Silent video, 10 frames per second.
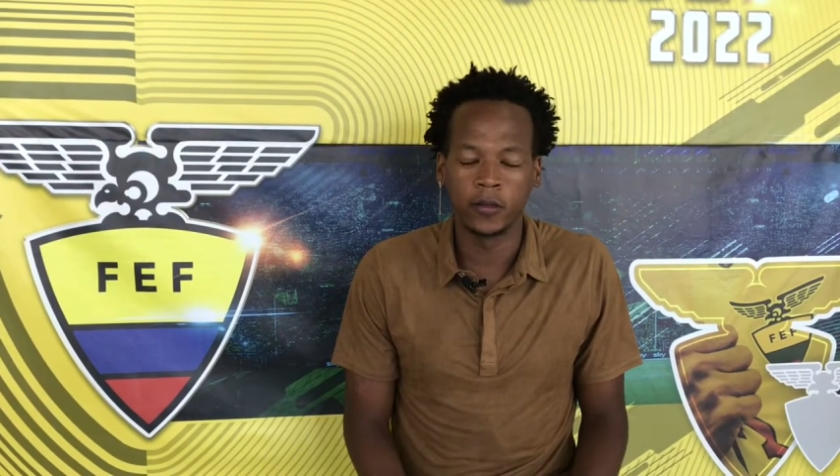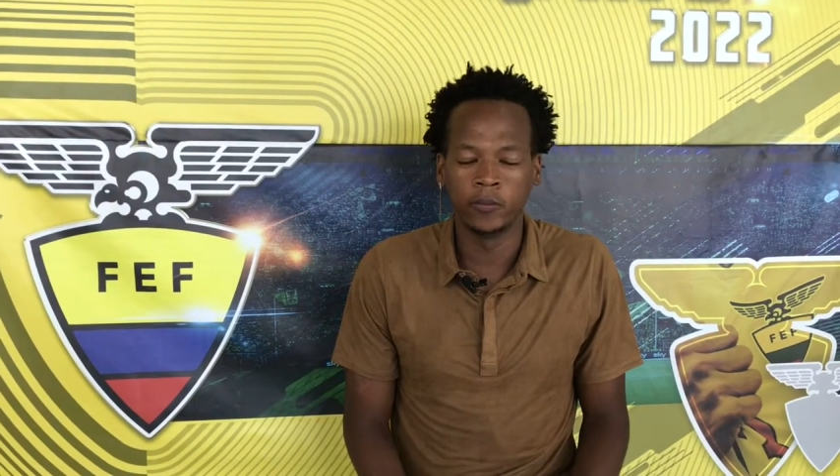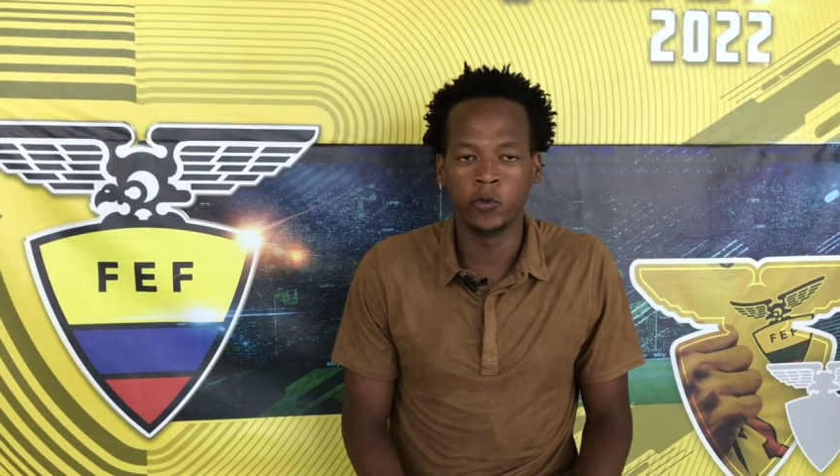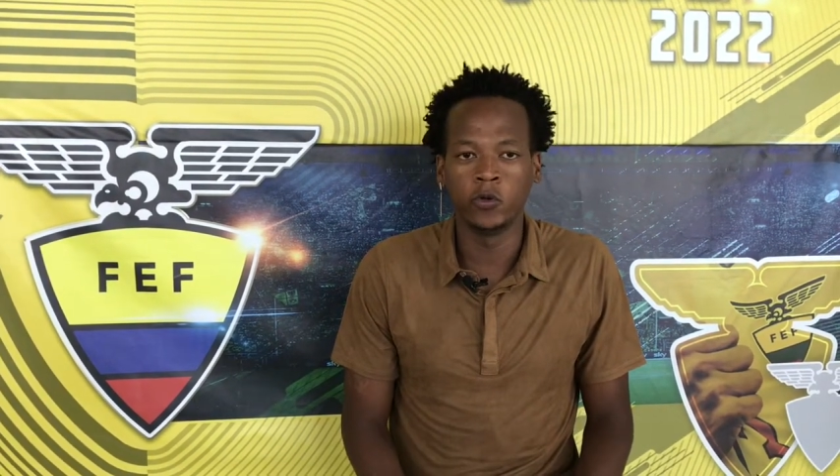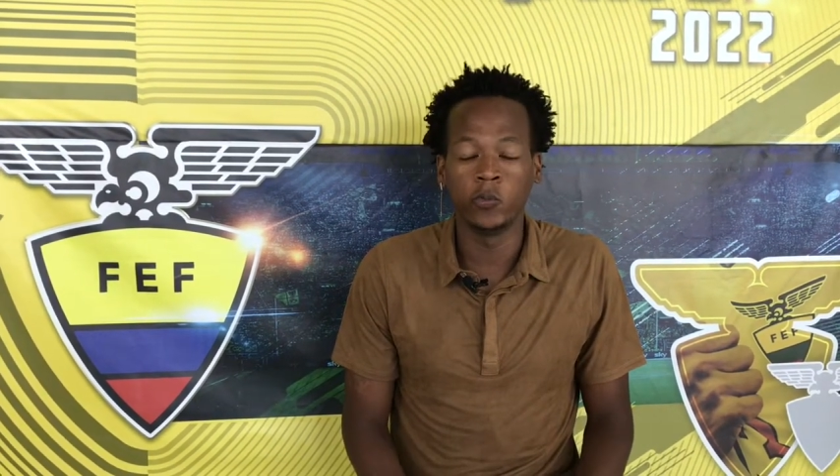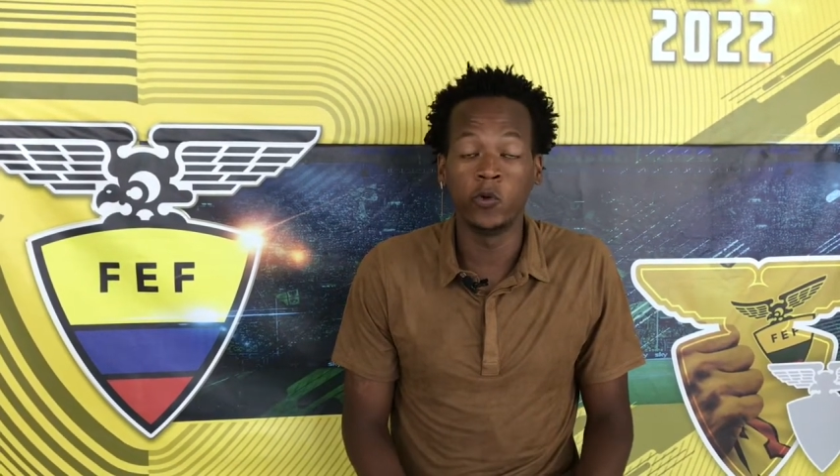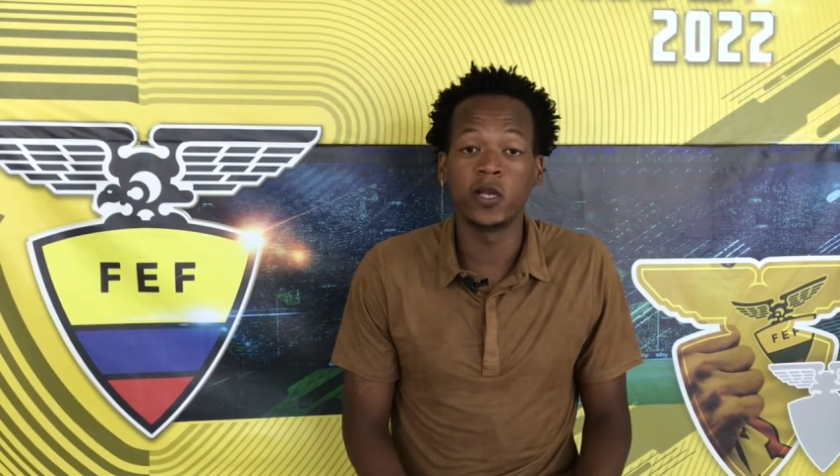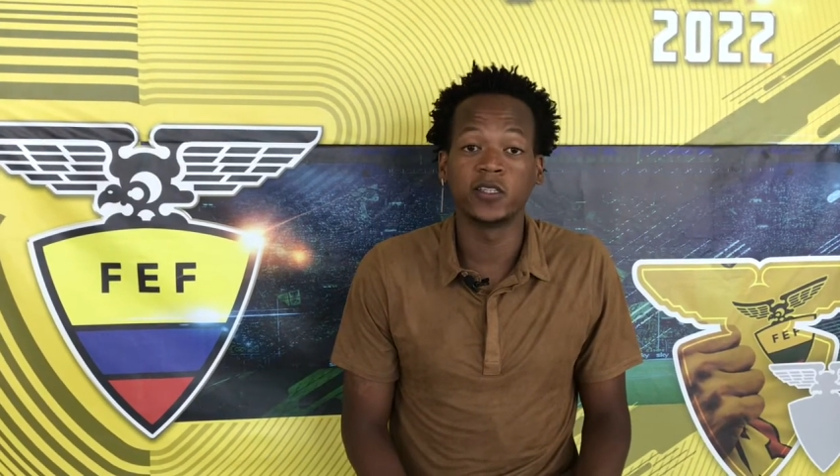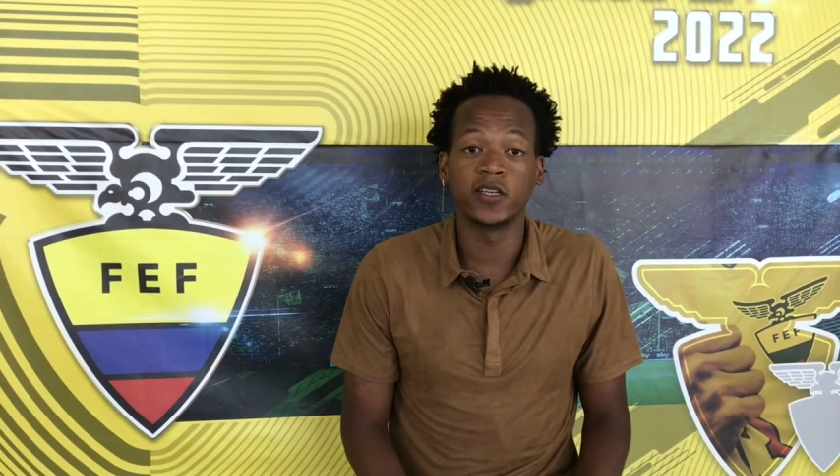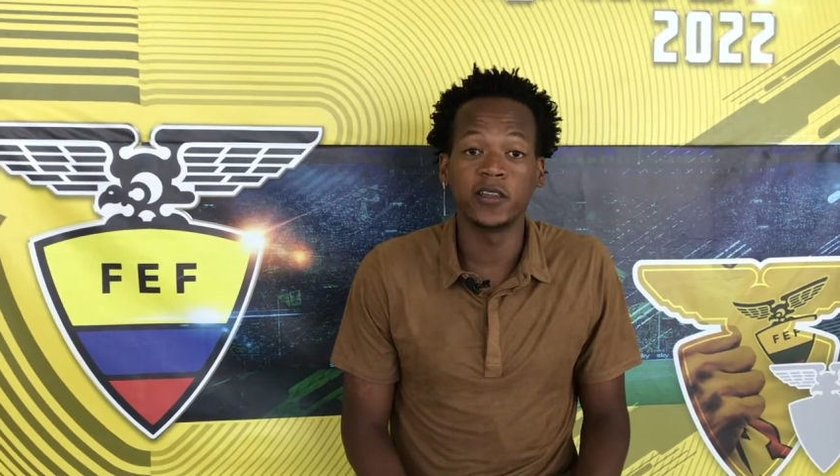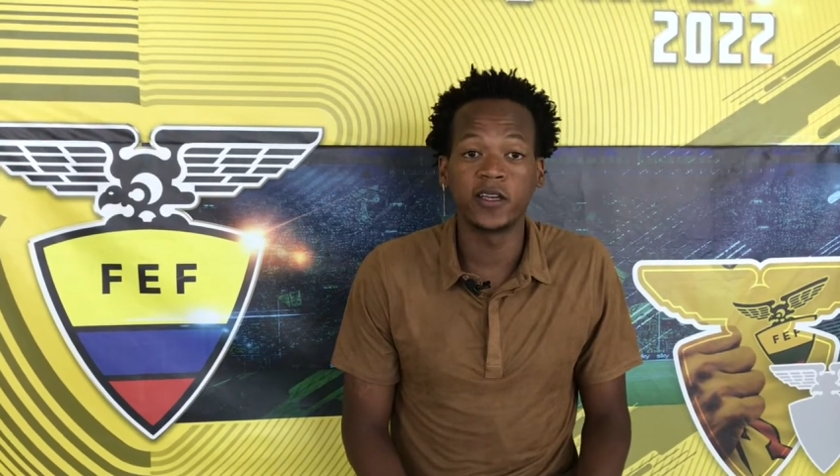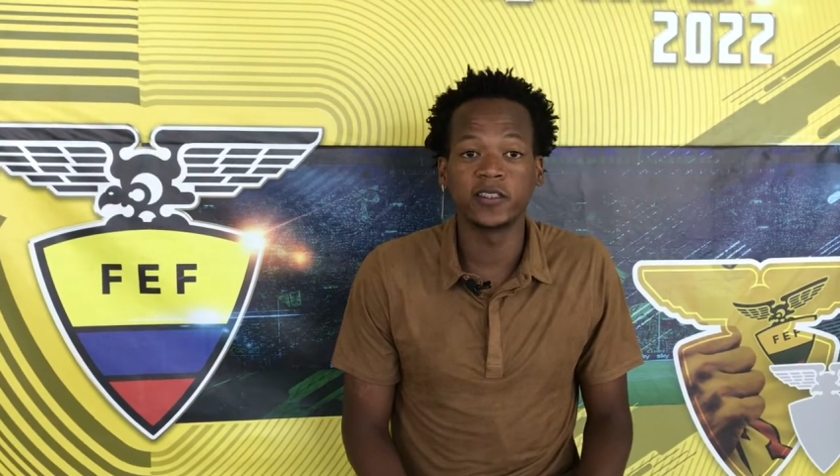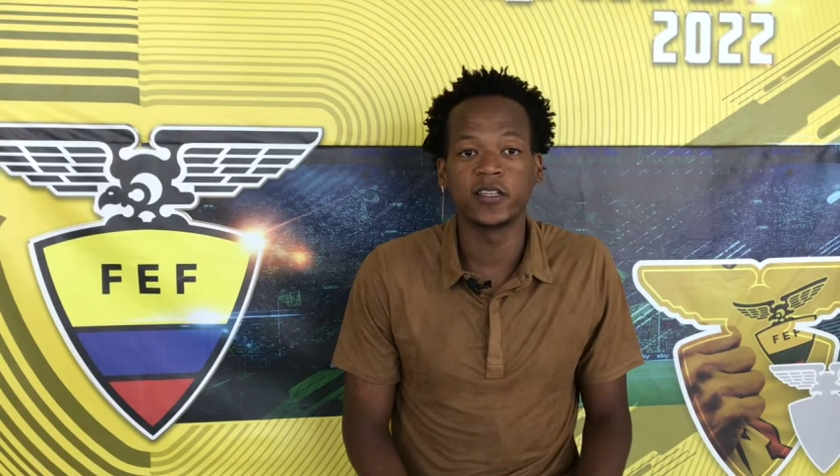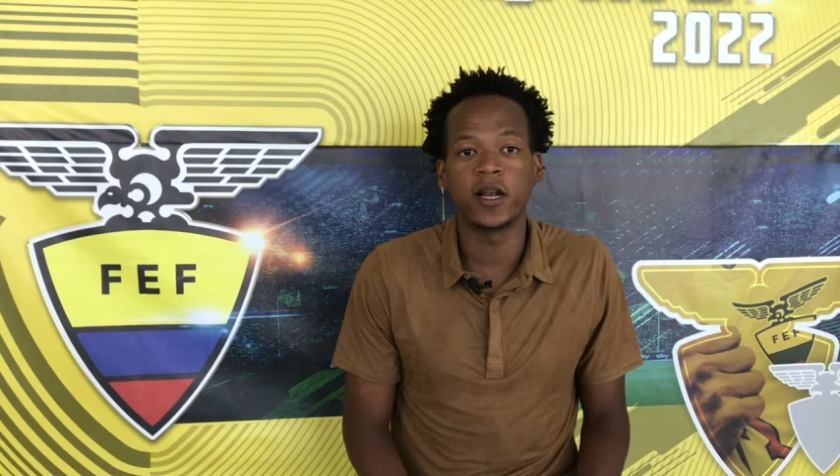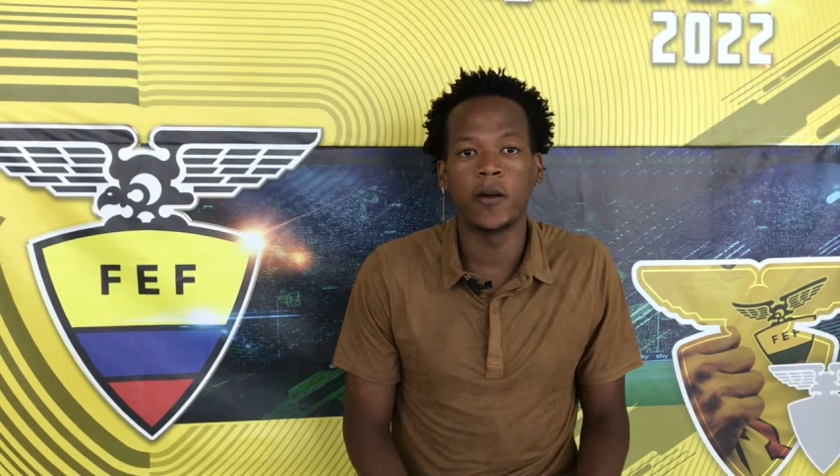muy, muy exigente,
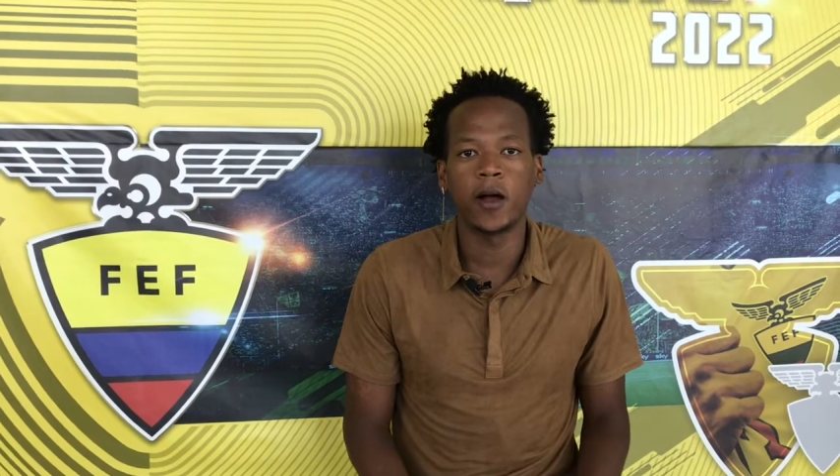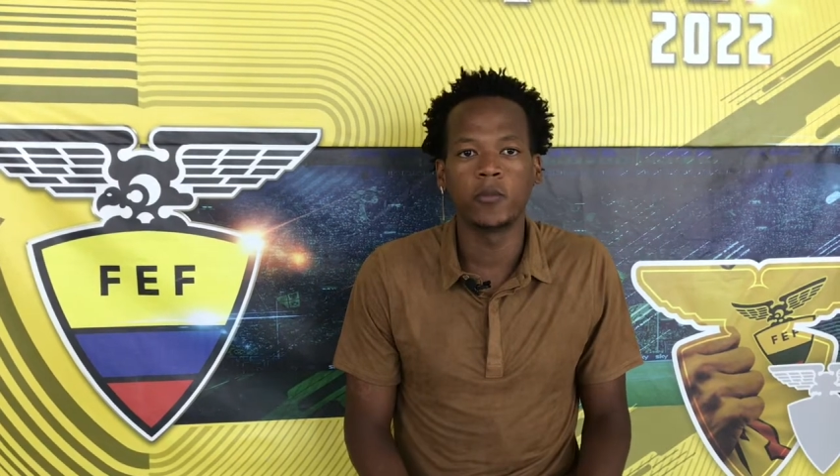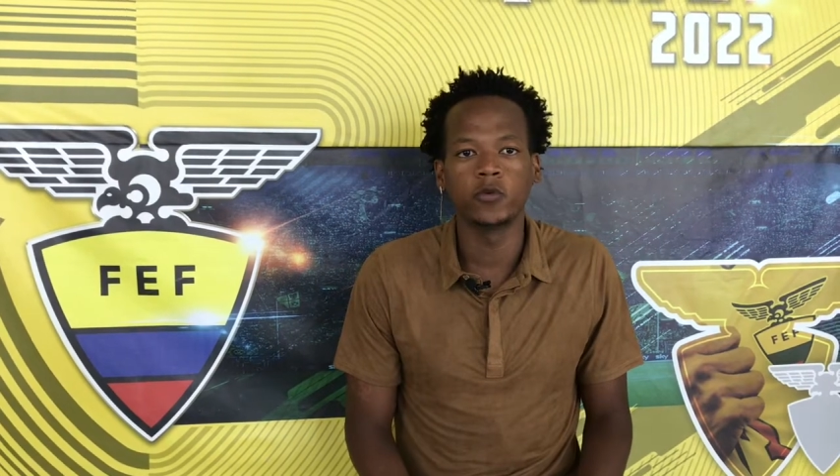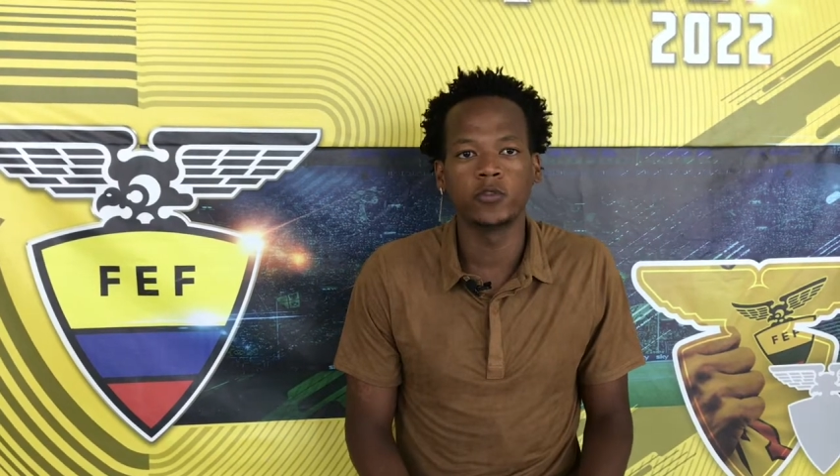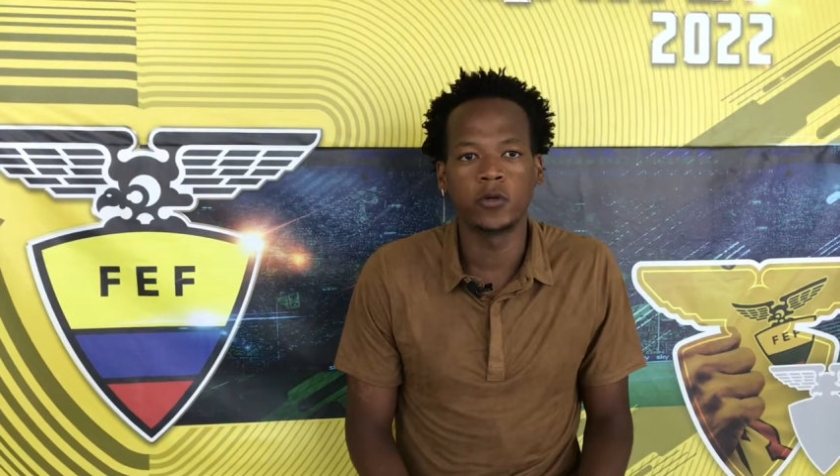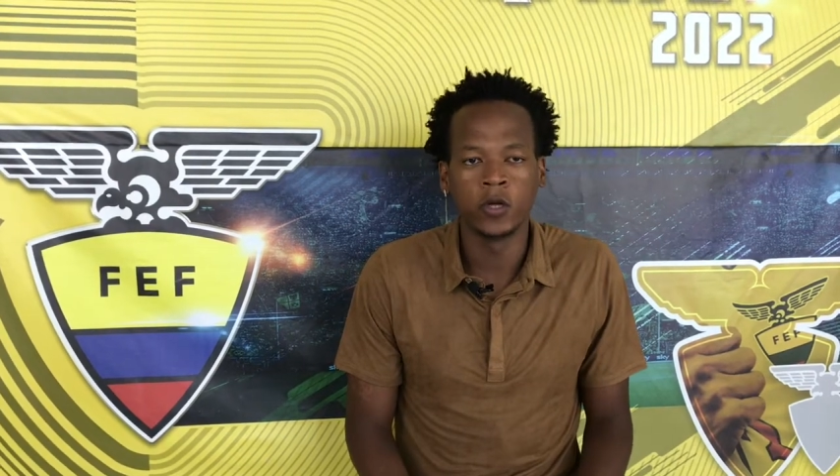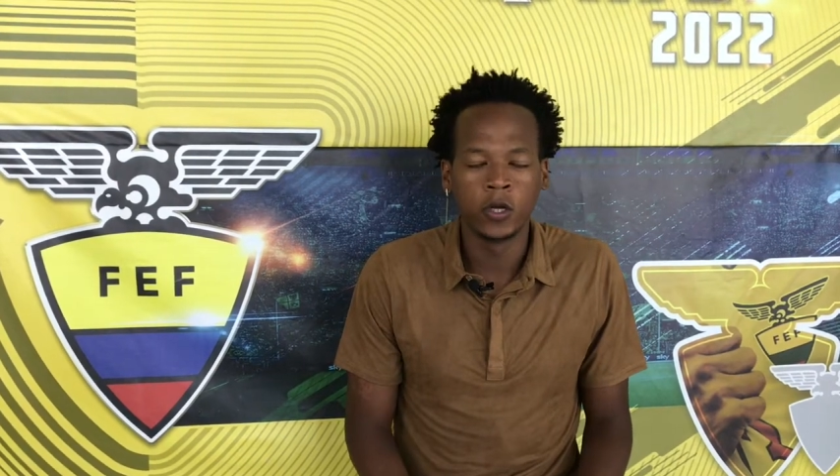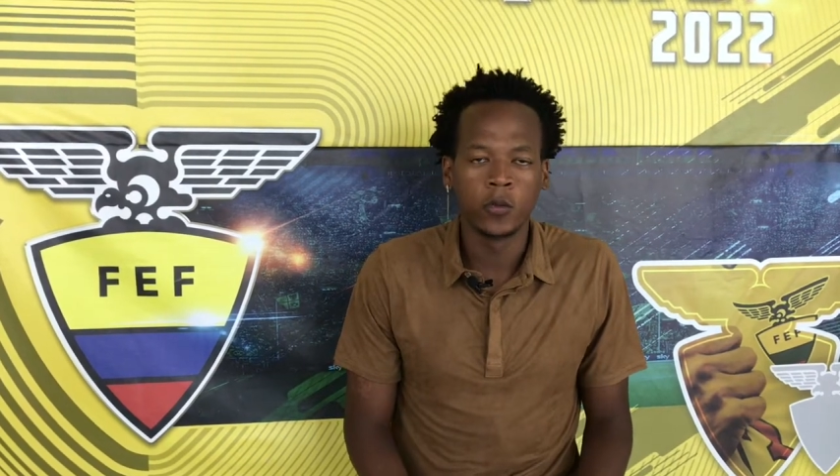que se trabaja mucho,